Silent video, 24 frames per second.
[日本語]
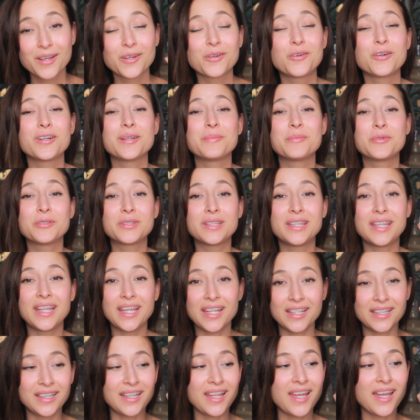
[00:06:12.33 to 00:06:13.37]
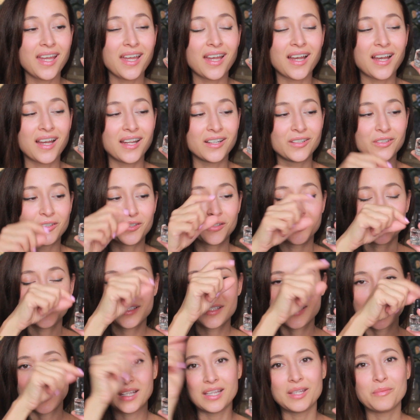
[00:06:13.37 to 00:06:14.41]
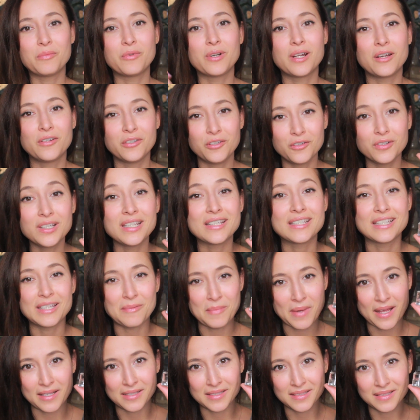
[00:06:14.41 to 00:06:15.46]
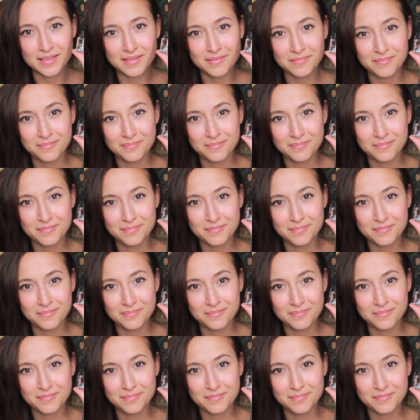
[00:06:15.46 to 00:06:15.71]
これ持っていてあのつけてもらうようにしてます